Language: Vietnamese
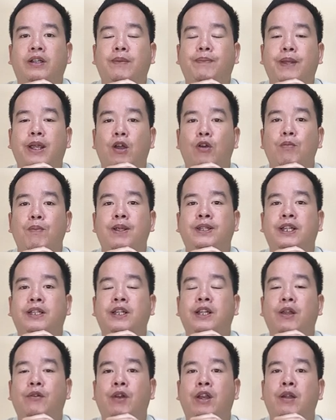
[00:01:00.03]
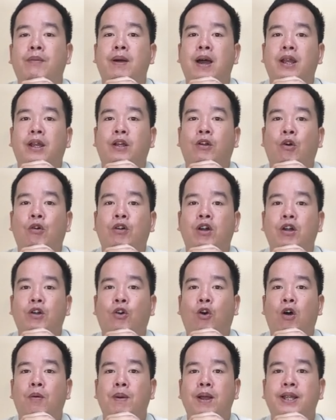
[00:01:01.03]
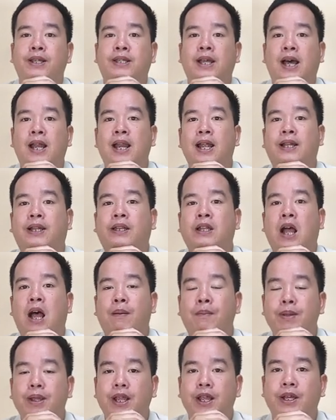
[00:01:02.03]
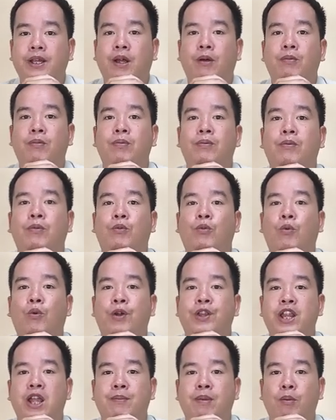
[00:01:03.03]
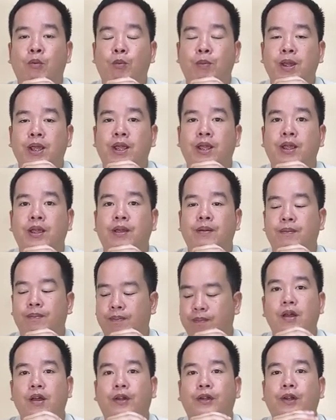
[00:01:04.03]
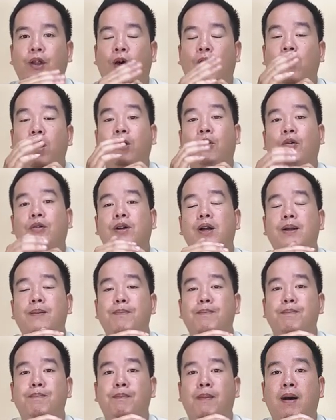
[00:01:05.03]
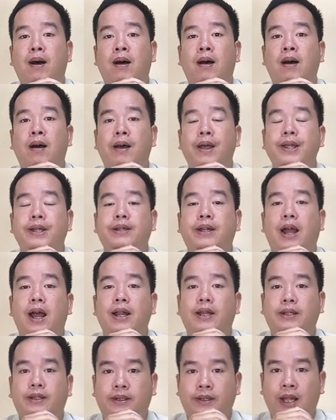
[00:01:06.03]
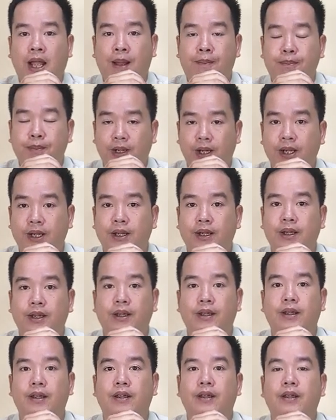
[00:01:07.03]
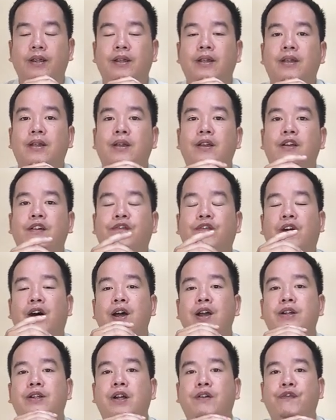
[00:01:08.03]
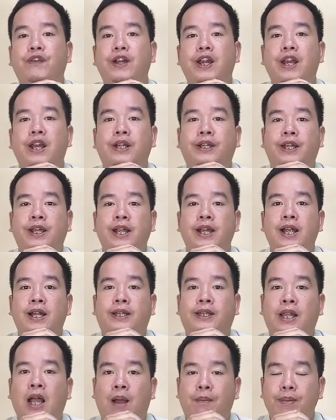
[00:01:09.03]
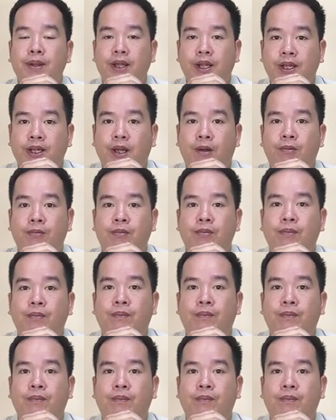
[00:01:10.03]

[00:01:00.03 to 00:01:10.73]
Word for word: tiếp theo mình sẽ giới thiệu đến các bạn gói cước có mệnh giá là 80.000 đồng của nhà mạng Mobi đó là gói cước MXH80 với cước phí đăng ký là 80.000 đồng